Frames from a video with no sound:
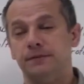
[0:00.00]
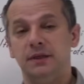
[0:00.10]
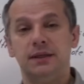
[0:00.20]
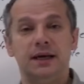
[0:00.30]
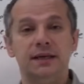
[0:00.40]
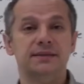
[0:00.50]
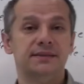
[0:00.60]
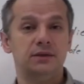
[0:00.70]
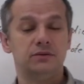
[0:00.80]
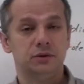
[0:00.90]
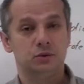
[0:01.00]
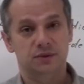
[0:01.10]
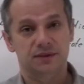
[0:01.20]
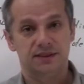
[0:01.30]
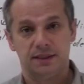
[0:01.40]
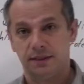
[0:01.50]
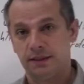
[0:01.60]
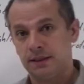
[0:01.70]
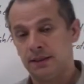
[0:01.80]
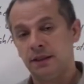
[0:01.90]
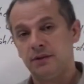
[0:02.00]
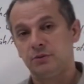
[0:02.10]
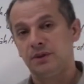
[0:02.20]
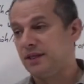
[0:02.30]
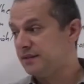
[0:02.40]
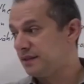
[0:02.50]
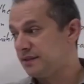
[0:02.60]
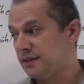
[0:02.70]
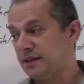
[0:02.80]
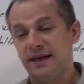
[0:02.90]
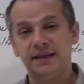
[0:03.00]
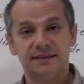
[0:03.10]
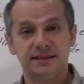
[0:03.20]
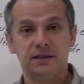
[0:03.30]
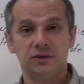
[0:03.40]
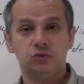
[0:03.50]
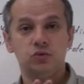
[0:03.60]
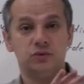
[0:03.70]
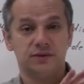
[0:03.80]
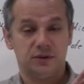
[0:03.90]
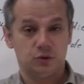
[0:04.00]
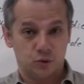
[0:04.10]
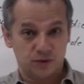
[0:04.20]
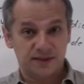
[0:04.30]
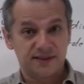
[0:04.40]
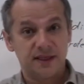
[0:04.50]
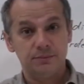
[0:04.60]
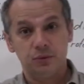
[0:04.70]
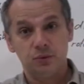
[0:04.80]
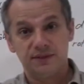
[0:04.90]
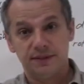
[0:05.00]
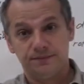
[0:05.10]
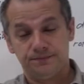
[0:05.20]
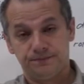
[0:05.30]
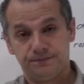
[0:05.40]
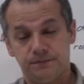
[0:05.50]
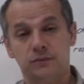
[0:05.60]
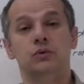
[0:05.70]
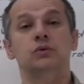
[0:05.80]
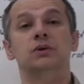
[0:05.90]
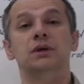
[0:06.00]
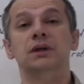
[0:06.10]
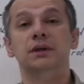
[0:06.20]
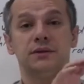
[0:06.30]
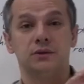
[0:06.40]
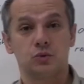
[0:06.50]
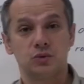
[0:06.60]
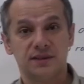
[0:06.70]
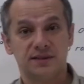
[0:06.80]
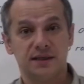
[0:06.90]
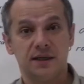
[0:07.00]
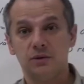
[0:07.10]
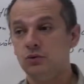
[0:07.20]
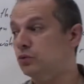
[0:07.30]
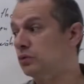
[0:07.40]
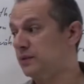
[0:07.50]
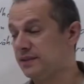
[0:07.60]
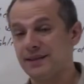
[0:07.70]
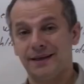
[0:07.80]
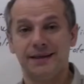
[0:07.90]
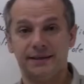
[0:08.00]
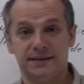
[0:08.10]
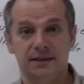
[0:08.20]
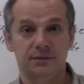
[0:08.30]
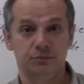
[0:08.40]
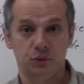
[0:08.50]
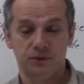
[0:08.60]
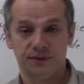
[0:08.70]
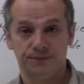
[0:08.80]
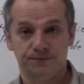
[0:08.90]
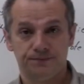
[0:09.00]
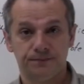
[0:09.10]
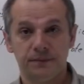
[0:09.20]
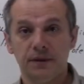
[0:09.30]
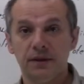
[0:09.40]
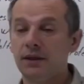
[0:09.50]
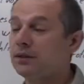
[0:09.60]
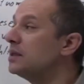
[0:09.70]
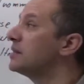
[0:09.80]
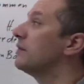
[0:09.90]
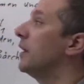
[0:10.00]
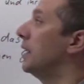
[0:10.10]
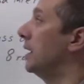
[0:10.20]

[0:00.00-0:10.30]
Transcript: die kleinen Zahlen und die großen Zahlen. Sie überlegen sich, sind kleine Zahlen gut und sind große Zahlen böse? Oder sind große Zahlen gut und sind kleine Zahlen böse? In diesem Fall